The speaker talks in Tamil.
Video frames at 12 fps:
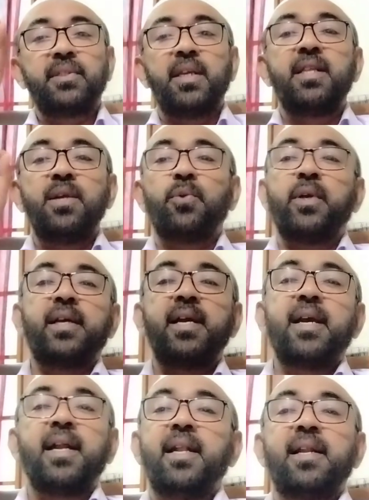செய்தி
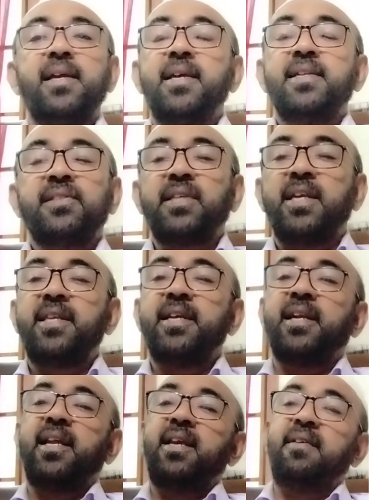ஊடகங்கள்
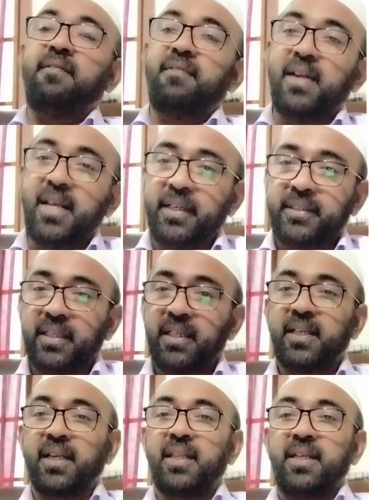செய்திகளை
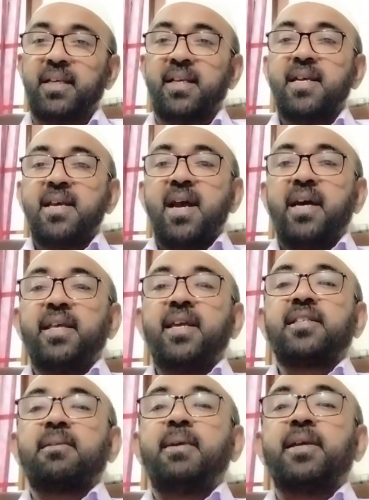வெளியிட்டிருக்கிறது அதே
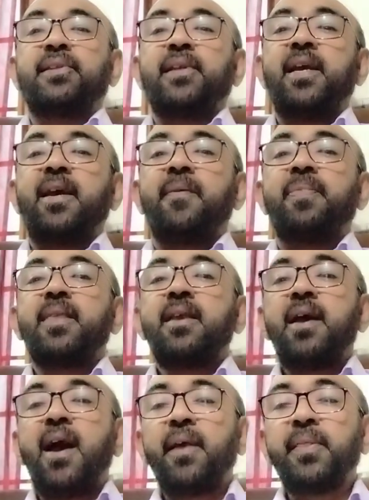சமயத்தில்
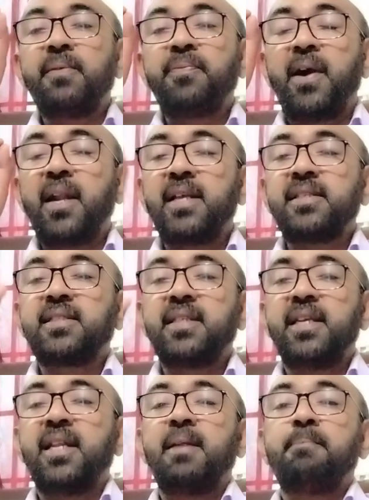அந்த
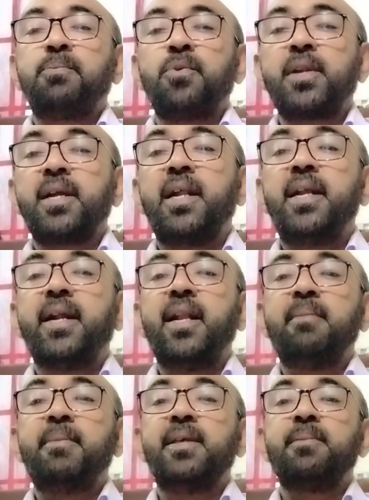பாலஸ்தீன
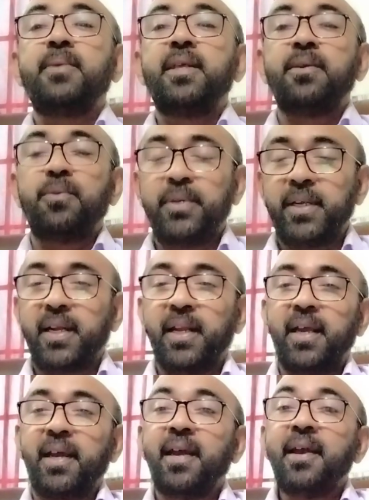போராளிகள் மீது மீது உண்டான
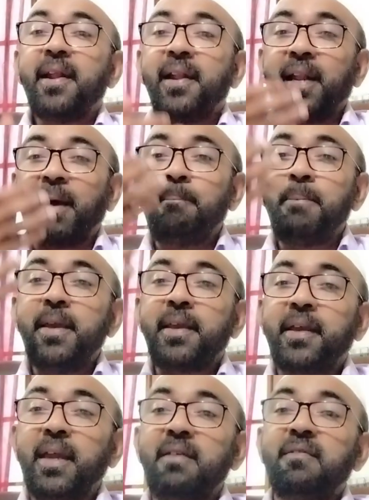
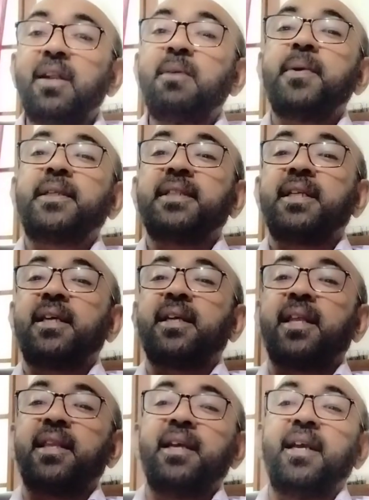நம்பிக்கை
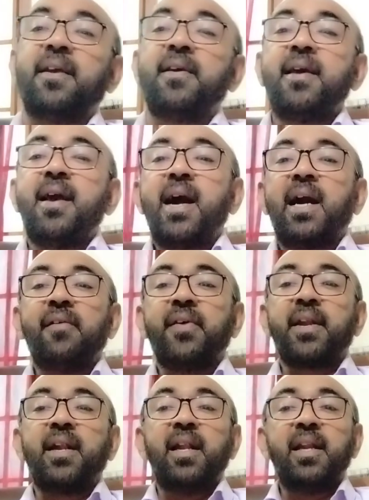வலுப்பெற்றிருக்கிறது
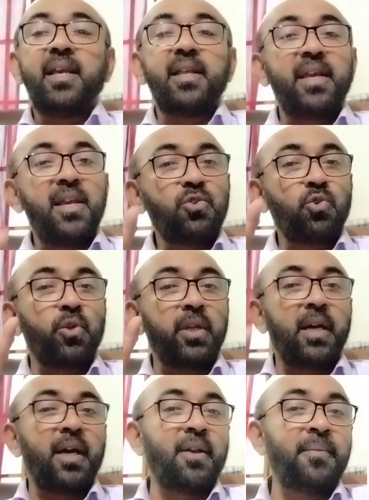அவர்கள் எதை
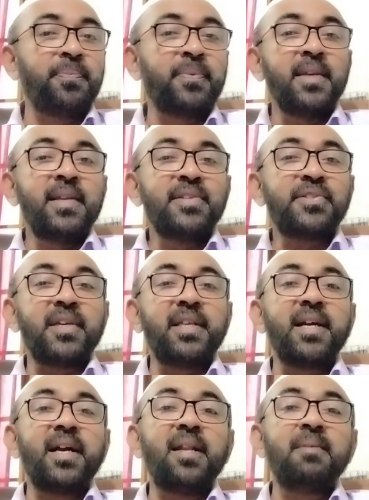சொன்னாலும்
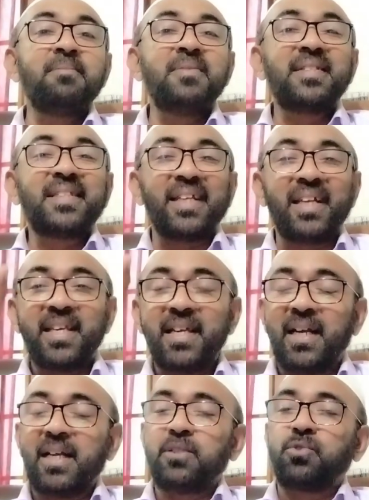செய்தாலும்
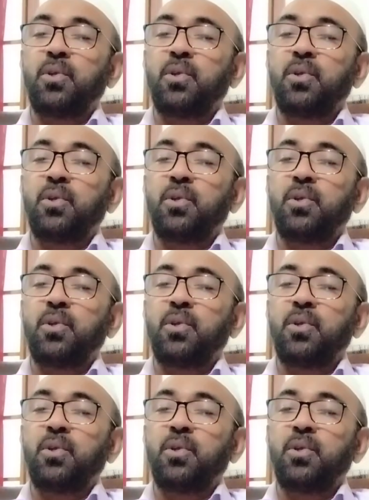சரியாக